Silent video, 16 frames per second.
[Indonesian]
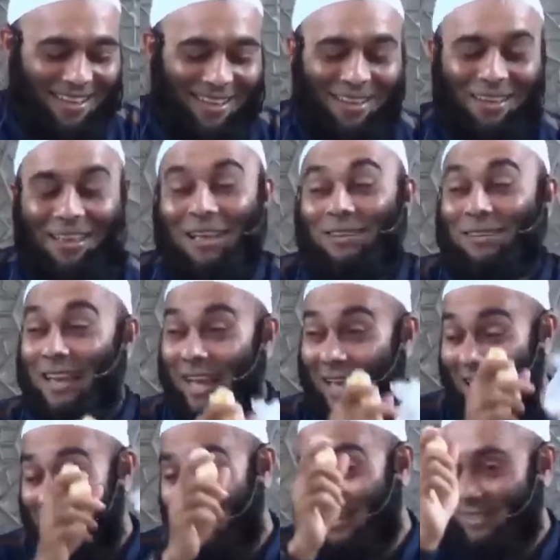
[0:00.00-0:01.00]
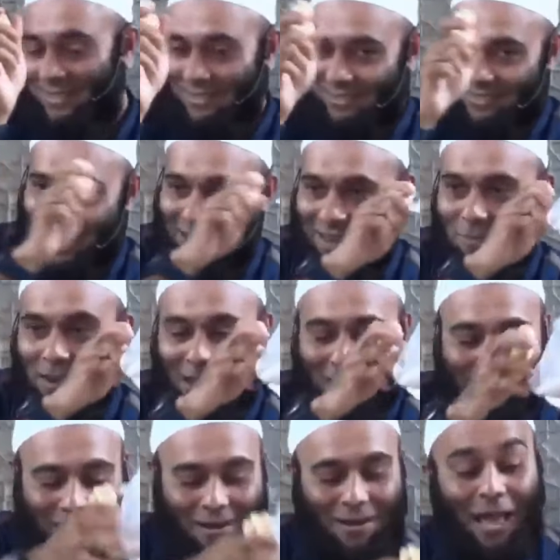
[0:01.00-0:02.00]
ya. Sudah kan? dah di
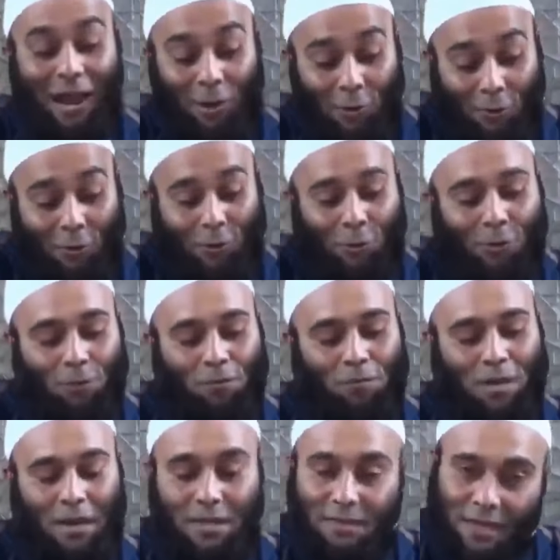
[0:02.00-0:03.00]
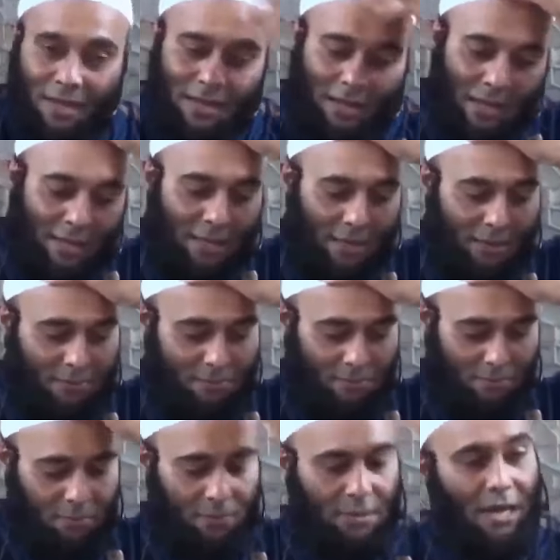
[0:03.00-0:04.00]
blender. Lalu ada caranya lagi.
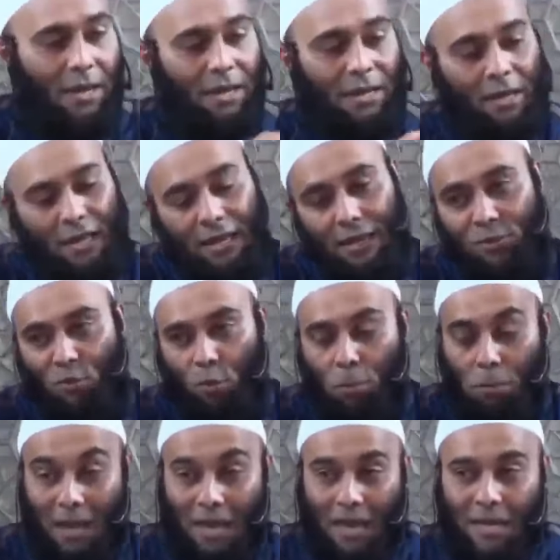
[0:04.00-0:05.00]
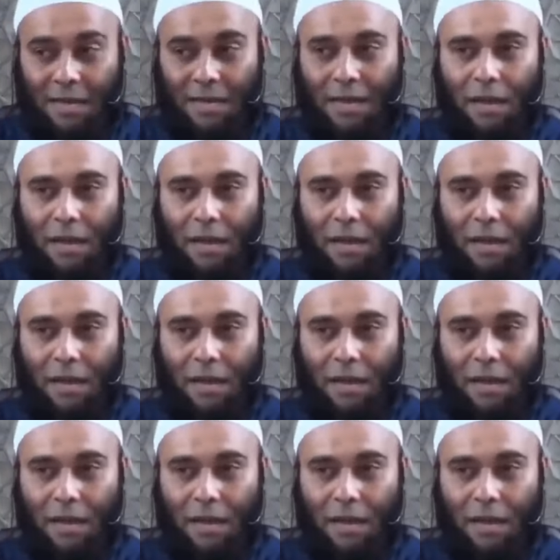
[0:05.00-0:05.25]
Caranya lagi supaya